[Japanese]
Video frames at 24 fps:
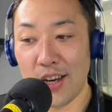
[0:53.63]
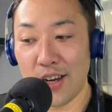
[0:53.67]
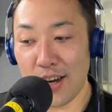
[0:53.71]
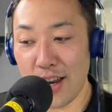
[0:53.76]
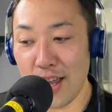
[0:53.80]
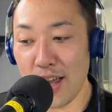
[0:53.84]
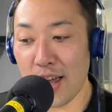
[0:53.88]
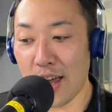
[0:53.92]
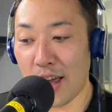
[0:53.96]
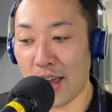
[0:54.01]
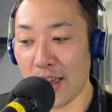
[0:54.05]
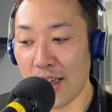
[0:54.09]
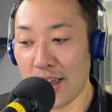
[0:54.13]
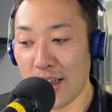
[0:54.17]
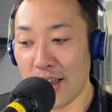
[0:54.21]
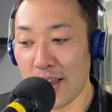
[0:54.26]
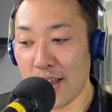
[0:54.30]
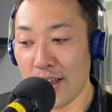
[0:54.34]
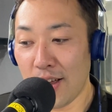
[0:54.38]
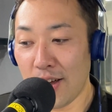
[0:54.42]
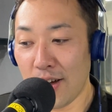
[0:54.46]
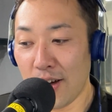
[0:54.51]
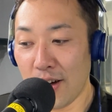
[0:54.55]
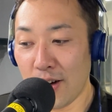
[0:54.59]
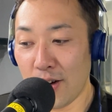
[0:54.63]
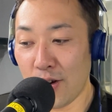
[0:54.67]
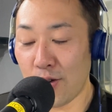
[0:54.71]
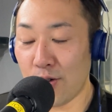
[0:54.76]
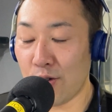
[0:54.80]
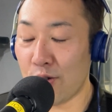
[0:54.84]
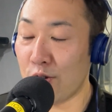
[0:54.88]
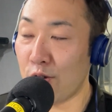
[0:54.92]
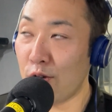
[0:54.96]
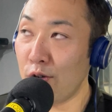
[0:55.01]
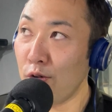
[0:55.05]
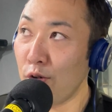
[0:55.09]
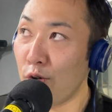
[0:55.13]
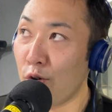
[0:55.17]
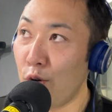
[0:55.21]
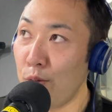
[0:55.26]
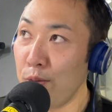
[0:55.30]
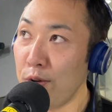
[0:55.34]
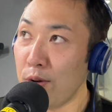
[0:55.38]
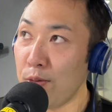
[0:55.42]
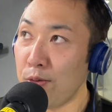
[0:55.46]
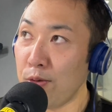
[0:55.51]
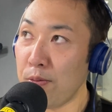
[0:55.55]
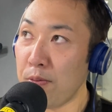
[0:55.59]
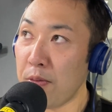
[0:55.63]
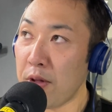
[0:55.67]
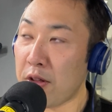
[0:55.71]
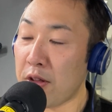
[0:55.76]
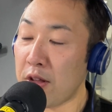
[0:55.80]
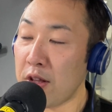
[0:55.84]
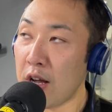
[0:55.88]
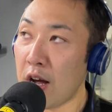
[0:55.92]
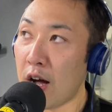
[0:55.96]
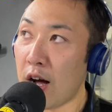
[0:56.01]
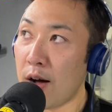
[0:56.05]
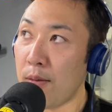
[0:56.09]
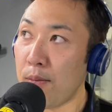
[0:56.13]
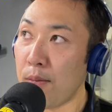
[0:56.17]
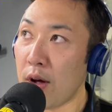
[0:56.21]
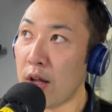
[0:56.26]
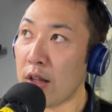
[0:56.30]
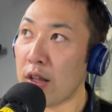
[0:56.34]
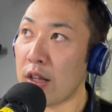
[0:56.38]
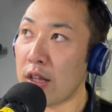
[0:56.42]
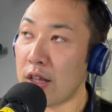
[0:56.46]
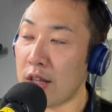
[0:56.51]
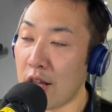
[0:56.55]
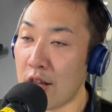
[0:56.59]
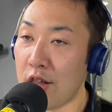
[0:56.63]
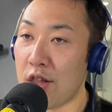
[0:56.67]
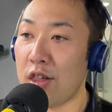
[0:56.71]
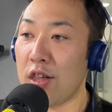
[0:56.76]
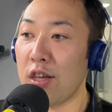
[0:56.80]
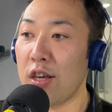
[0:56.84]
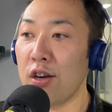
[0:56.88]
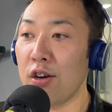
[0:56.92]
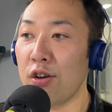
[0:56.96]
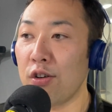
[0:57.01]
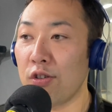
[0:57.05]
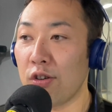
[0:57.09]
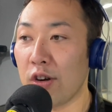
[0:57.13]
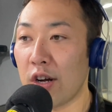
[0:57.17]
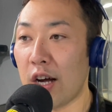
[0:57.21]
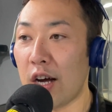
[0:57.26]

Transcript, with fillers: でそのゴミの分別にはまってシングル